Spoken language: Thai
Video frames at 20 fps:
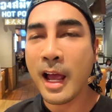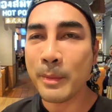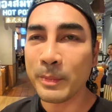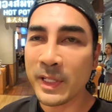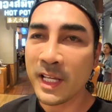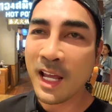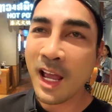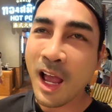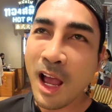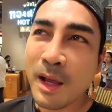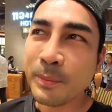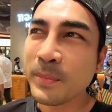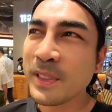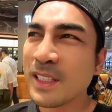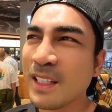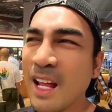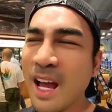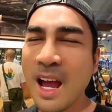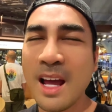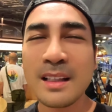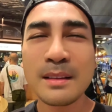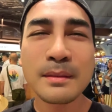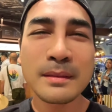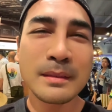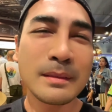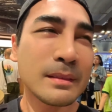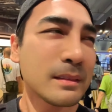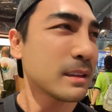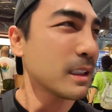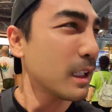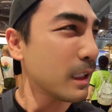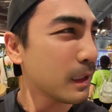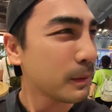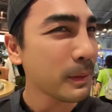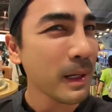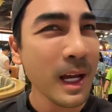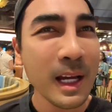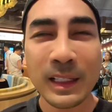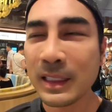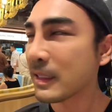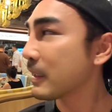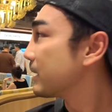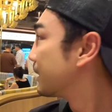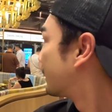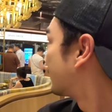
ครับในห้างมีร้านเยอะมากเล